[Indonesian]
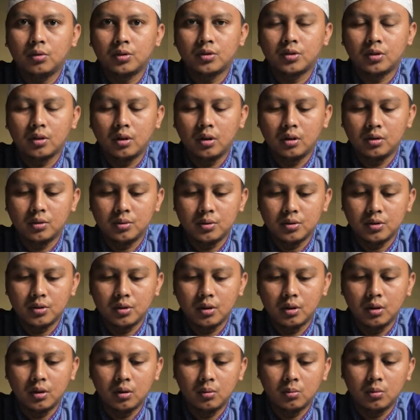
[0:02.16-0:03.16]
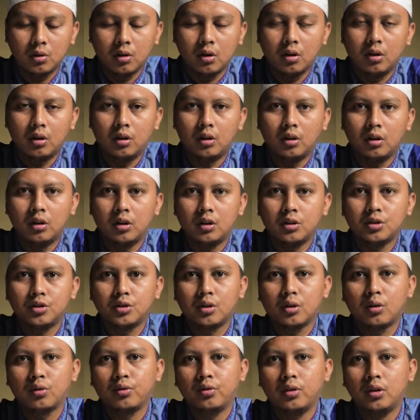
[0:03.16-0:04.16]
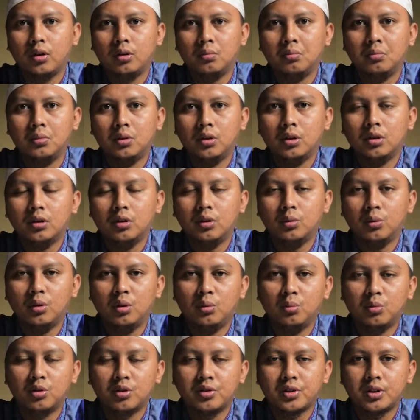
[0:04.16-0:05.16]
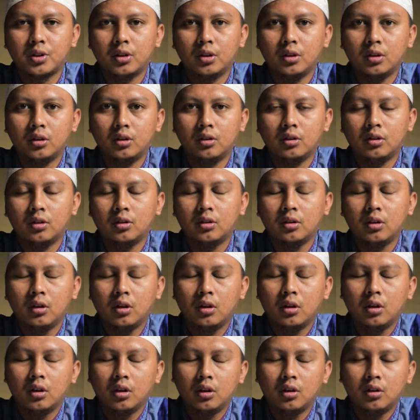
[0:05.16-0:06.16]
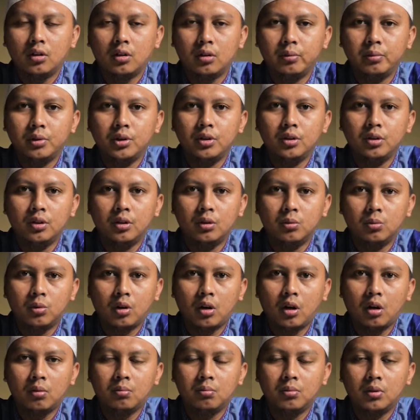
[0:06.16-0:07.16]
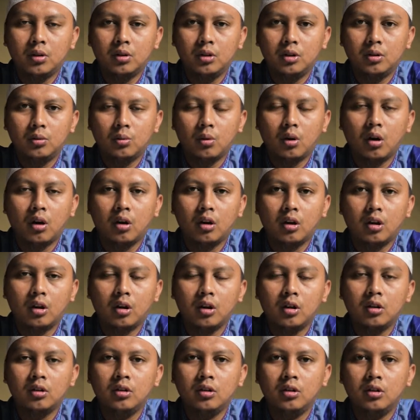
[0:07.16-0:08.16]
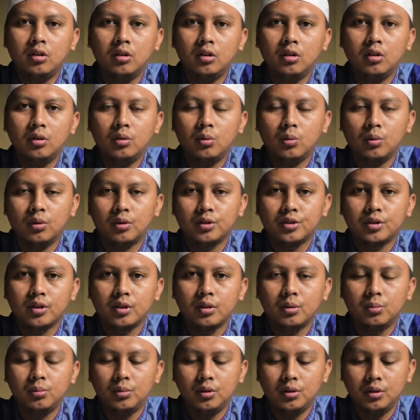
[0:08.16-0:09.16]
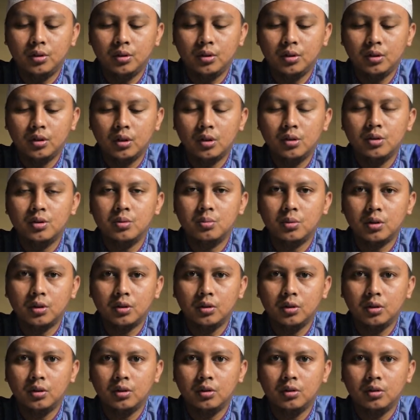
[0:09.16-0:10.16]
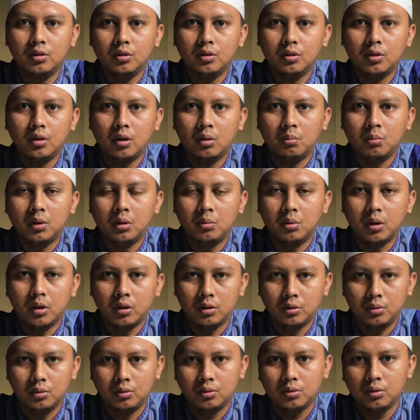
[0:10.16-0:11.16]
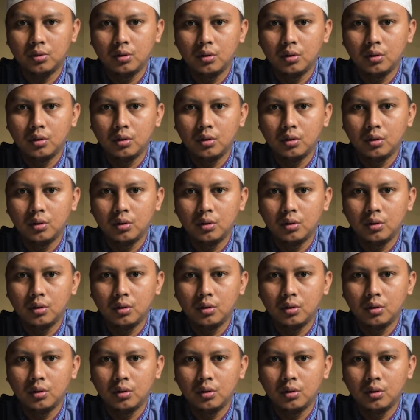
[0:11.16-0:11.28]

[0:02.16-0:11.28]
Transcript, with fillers: Wassalatu wassalamu ala asyrafil anbiya'i wal mursalin nabiyina Muhammadin wa ala alihi wa sahbihi ajma'in amma ba'du.